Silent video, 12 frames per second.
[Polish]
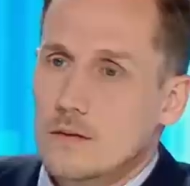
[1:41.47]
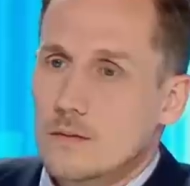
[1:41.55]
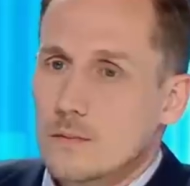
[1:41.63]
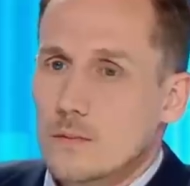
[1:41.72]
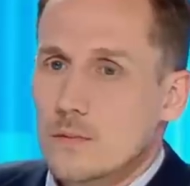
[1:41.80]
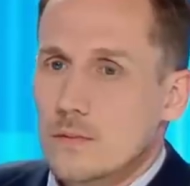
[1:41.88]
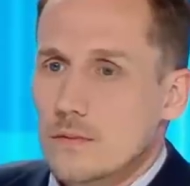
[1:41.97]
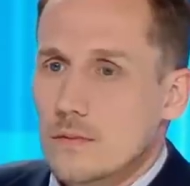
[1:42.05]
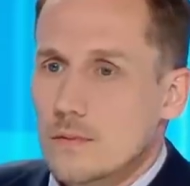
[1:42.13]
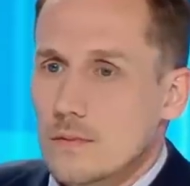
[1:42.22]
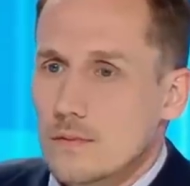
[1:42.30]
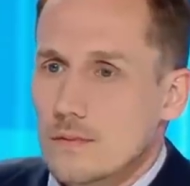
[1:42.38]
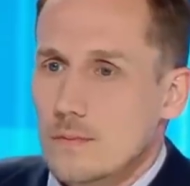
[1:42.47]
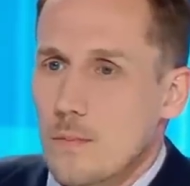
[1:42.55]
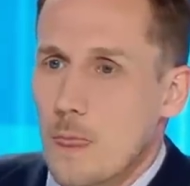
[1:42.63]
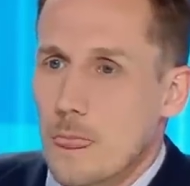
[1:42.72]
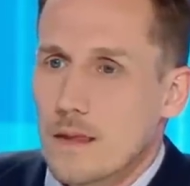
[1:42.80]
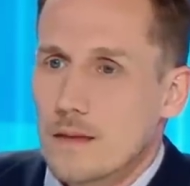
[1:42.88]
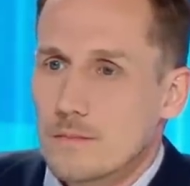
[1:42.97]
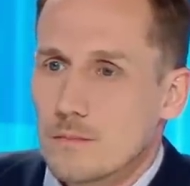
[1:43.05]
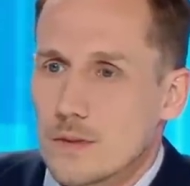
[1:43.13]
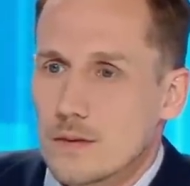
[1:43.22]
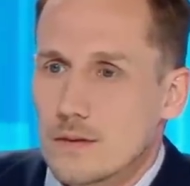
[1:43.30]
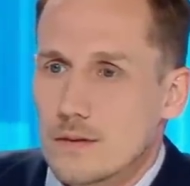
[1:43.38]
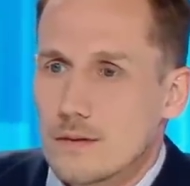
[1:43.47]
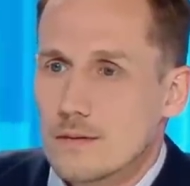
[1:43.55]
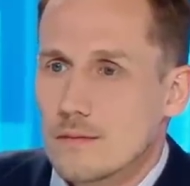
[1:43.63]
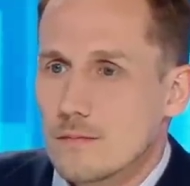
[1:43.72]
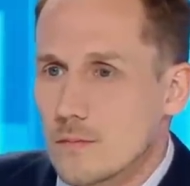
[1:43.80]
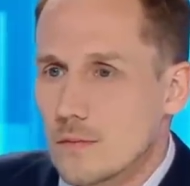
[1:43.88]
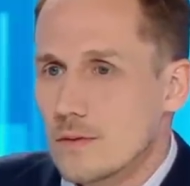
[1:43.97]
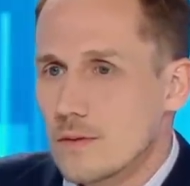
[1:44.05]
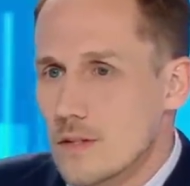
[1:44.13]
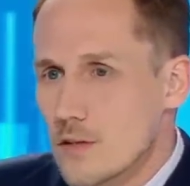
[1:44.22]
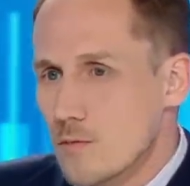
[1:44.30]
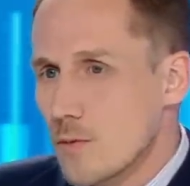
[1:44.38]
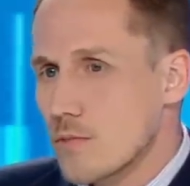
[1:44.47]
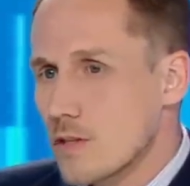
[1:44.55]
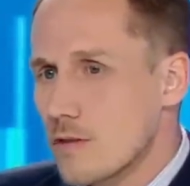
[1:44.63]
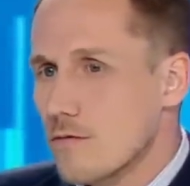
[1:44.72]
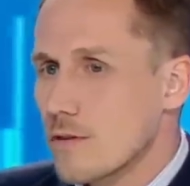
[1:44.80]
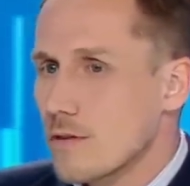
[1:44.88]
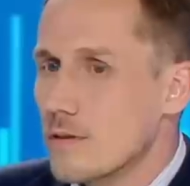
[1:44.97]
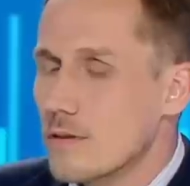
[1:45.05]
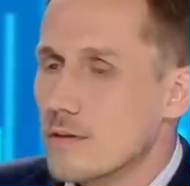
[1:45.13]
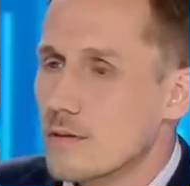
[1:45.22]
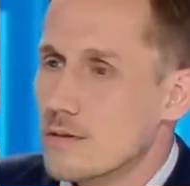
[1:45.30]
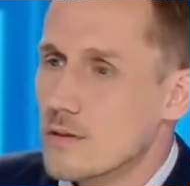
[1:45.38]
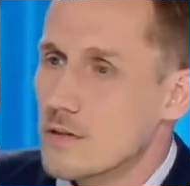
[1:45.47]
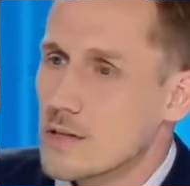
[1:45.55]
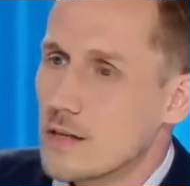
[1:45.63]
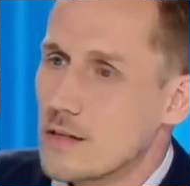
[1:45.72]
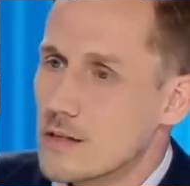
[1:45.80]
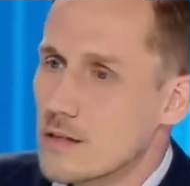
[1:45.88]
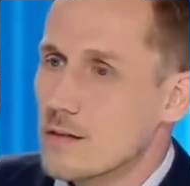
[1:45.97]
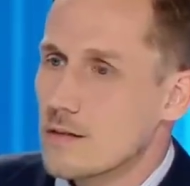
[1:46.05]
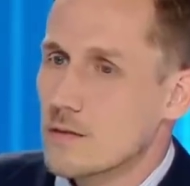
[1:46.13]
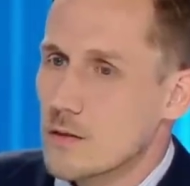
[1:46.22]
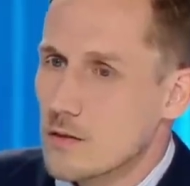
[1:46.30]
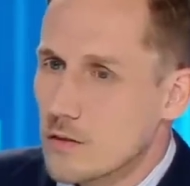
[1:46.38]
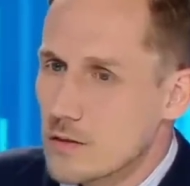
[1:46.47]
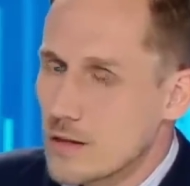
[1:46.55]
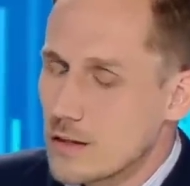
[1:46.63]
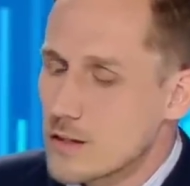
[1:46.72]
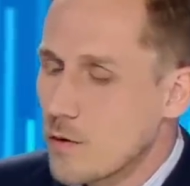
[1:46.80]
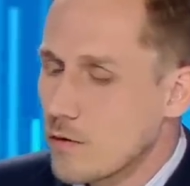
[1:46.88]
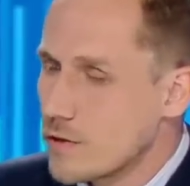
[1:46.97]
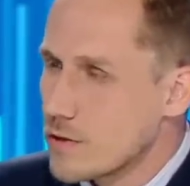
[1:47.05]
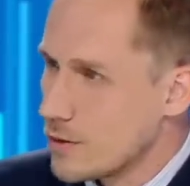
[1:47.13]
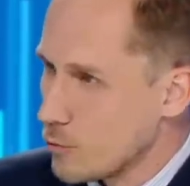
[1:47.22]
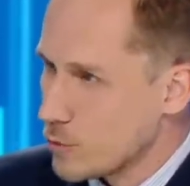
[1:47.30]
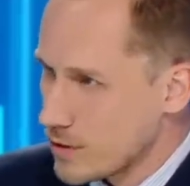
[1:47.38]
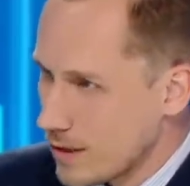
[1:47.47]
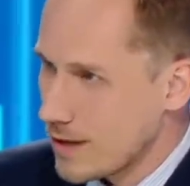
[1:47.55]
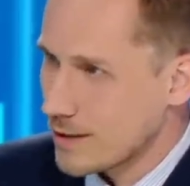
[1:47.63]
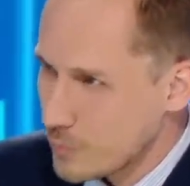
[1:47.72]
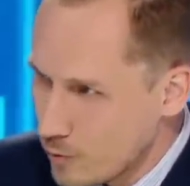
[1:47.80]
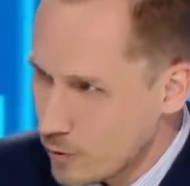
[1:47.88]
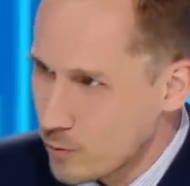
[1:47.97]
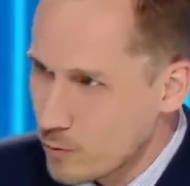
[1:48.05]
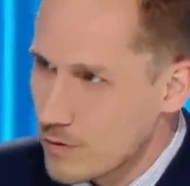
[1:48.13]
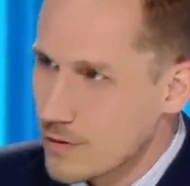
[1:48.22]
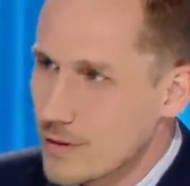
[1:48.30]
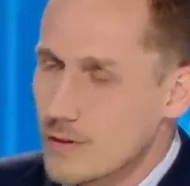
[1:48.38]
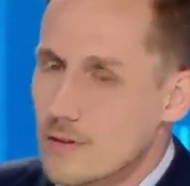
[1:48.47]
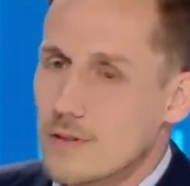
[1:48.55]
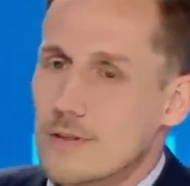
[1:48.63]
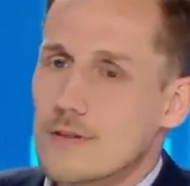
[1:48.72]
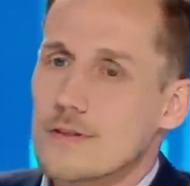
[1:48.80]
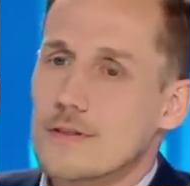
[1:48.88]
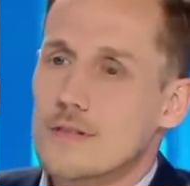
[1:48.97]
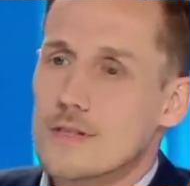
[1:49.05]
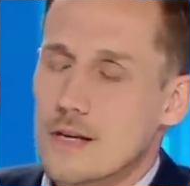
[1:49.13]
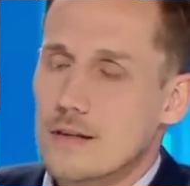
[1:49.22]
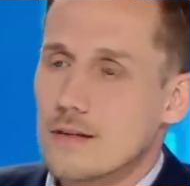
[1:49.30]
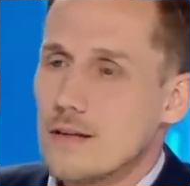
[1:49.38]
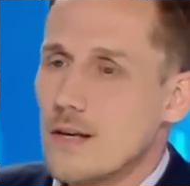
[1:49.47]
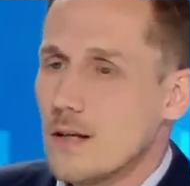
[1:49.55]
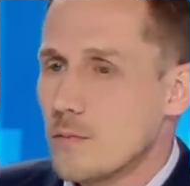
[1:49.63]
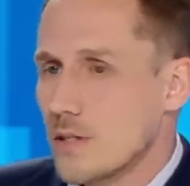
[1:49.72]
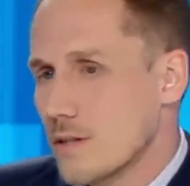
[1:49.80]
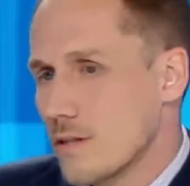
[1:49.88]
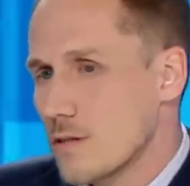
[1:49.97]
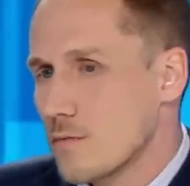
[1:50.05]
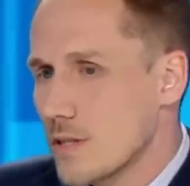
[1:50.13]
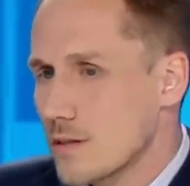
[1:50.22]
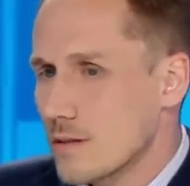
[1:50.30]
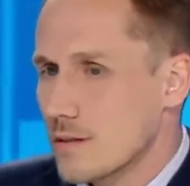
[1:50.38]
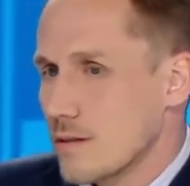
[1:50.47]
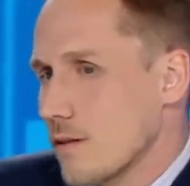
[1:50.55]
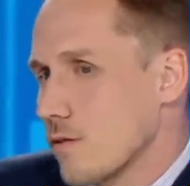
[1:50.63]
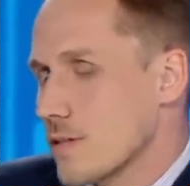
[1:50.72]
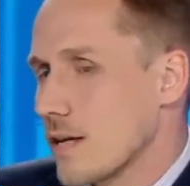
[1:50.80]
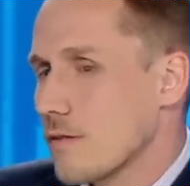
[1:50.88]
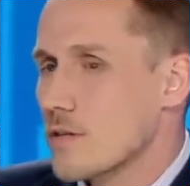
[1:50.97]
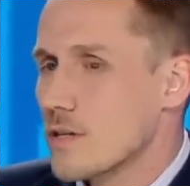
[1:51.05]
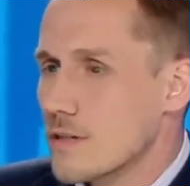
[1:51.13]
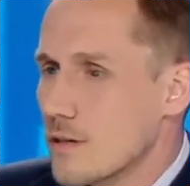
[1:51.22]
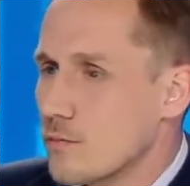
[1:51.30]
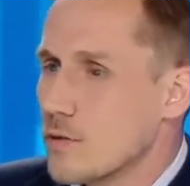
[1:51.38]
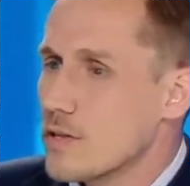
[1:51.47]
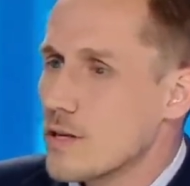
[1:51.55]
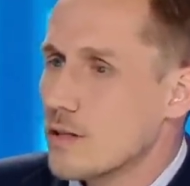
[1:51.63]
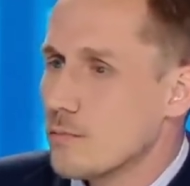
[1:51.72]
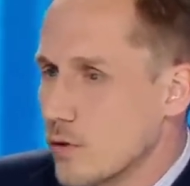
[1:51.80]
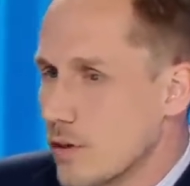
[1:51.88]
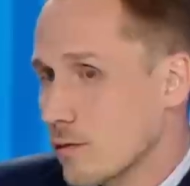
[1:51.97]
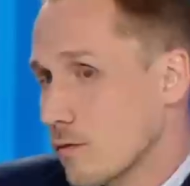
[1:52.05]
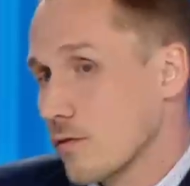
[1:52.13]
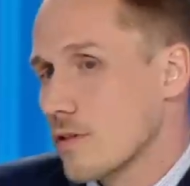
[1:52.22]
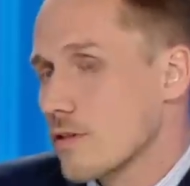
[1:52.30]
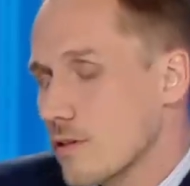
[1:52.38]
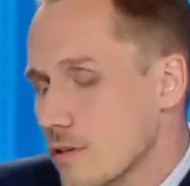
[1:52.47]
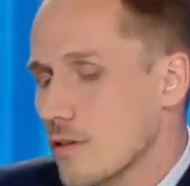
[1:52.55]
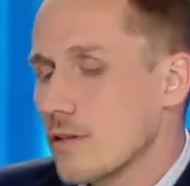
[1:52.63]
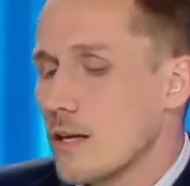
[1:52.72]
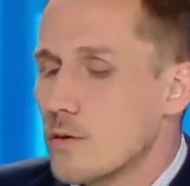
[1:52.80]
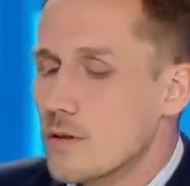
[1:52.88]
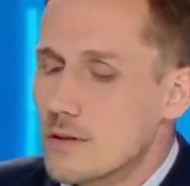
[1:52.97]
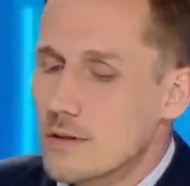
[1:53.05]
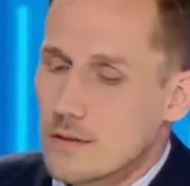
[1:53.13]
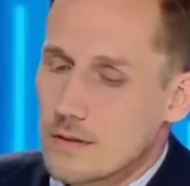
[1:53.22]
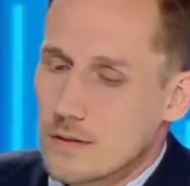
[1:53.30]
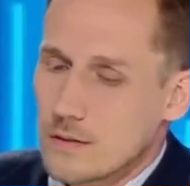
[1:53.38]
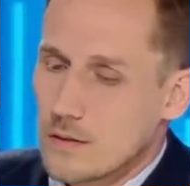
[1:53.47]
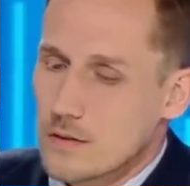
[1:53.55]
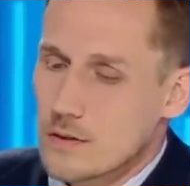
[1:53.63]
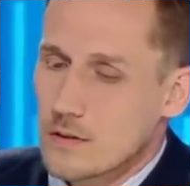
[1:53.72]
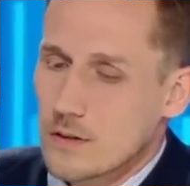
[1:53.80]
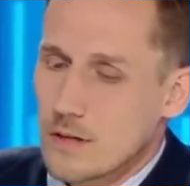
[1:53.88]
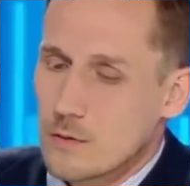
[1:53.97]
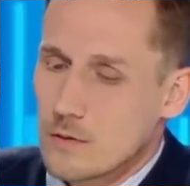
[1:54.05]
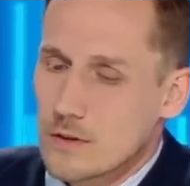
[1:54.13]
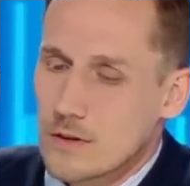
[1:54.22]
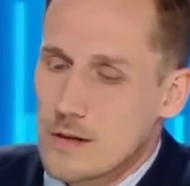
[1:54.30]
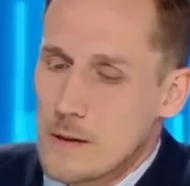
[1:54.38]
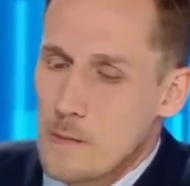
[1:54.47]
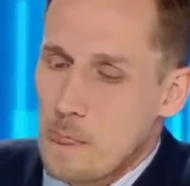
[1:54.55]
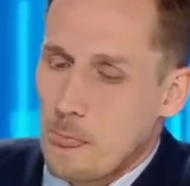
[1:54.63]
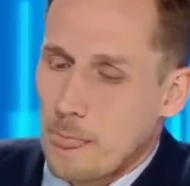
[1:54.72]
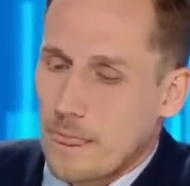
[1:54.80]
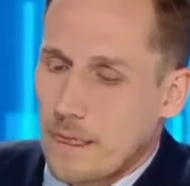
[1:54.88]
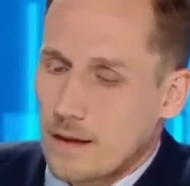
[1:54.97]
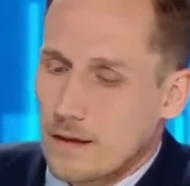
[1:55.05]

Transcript: no, my jesteśmy przeciwko socjaliz socjalizmowi, czyli ustalaniu odgórnych cen. My jesteśmy z, od zawsze za obniżaniem podatków. To jest doskonały, e, doskonały e,